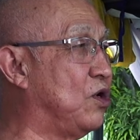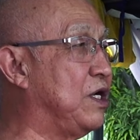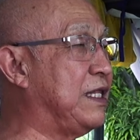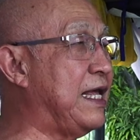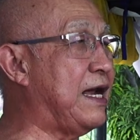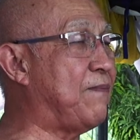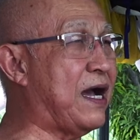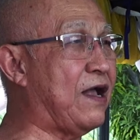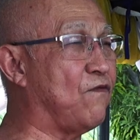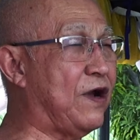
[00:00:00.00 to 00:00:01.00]
หรือได้รับ
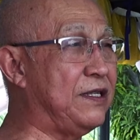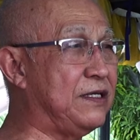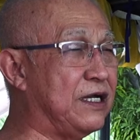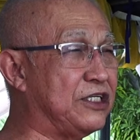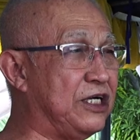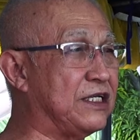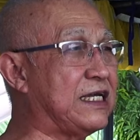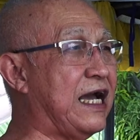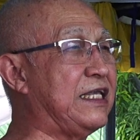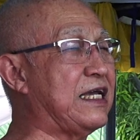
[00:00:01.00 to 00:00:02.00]
การไว้เนื้อเชื่อ
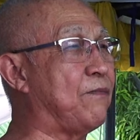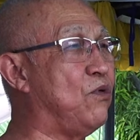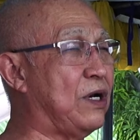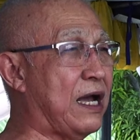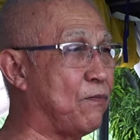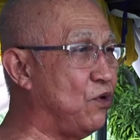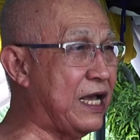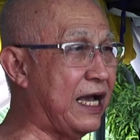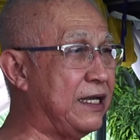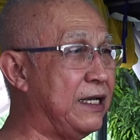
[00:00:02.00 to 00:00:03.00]
ใจจากผู้หลักผู้ใหญ่